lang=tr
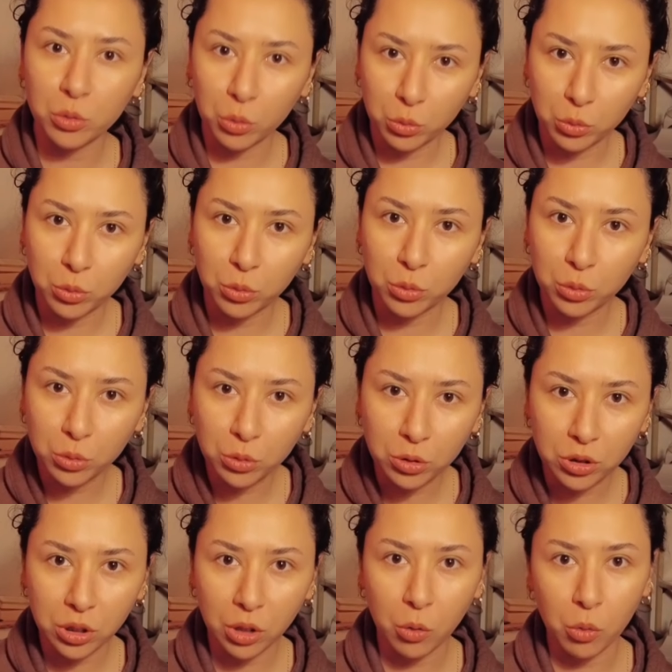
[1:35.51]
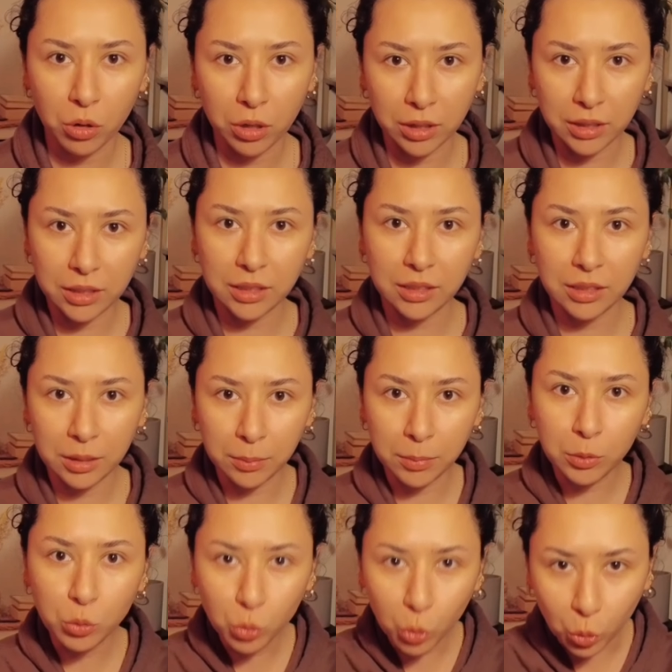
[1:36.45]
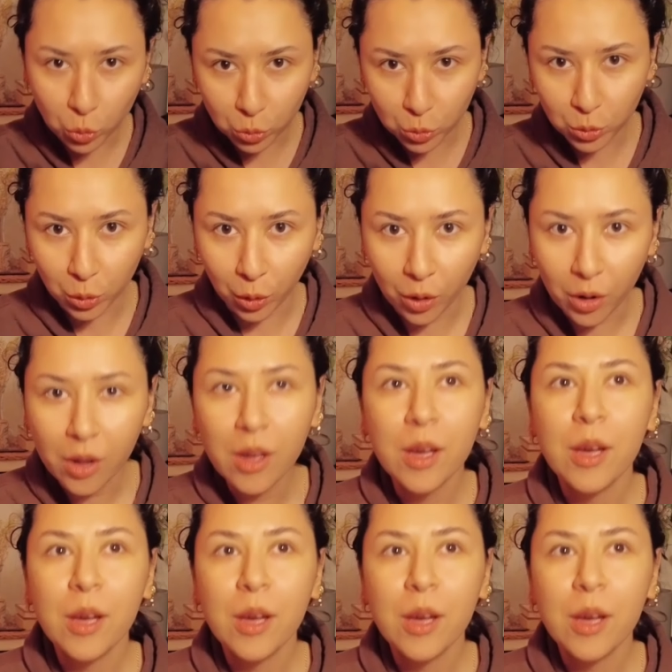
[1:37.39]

oturdukça oraları tabii donuyor